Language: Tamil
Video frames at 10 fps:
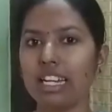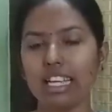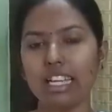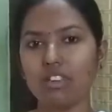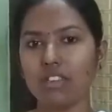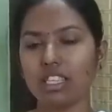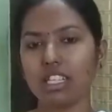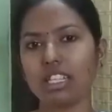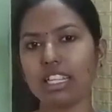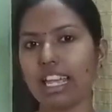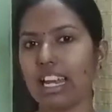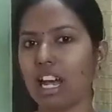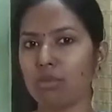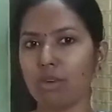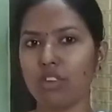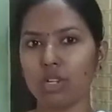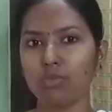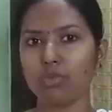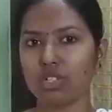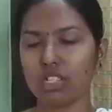நீங்கள் வந்துட்டு எல்லாமே
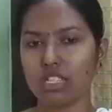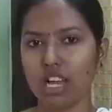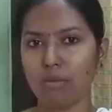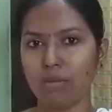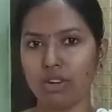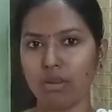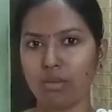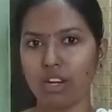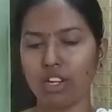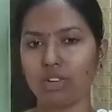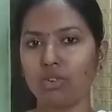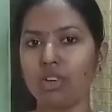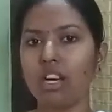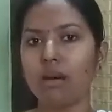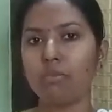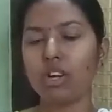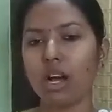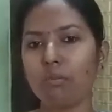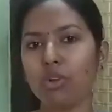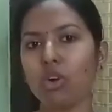வந்துட்டு புதுசாக ஸ்டார்ட் பண்ணுற மாதிரி இருக்கும் இப்போ
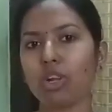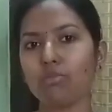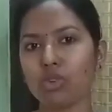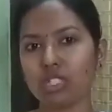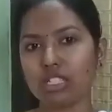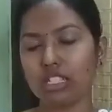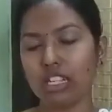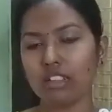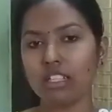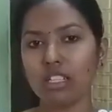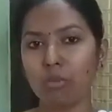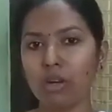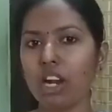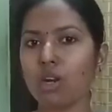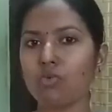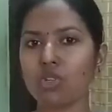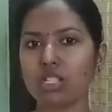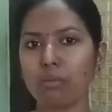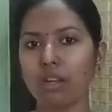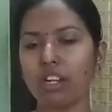நம்மளோட புக்ஸ் அதாவது தமிழ்நாடு
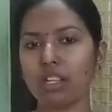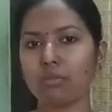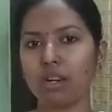புக்ஸ் அப்படின்றது